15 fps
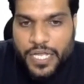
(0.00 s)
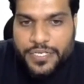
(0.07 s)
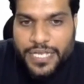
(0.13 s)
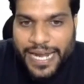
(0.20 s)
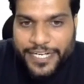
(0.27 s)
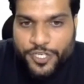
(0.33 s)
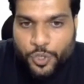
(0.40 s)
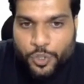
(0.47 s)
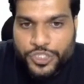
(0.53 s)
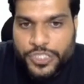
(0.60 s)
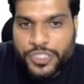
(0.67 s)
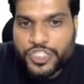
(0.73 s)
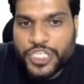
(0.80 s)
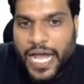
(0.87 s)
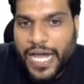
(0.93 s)

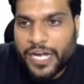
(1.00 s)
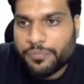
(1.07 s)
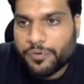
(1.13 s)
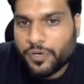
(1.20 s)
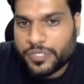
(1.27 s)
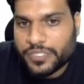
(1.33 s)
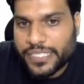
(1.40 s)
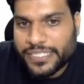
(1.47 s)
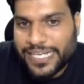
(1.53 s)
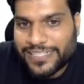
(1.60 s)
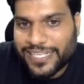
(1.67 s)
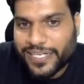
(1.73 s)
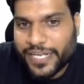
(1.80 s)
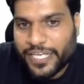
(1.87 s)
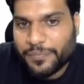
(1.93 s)
नाइट्रोजन चार बॉन्ड से
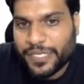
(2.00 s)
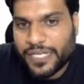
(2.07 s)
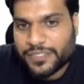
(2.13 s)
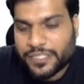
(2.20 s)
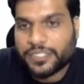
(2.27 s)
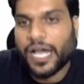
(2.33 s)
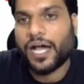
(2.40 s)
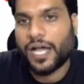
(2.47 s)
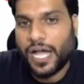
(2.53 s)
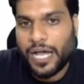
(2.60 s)
ज्यादा नहीं बना सकता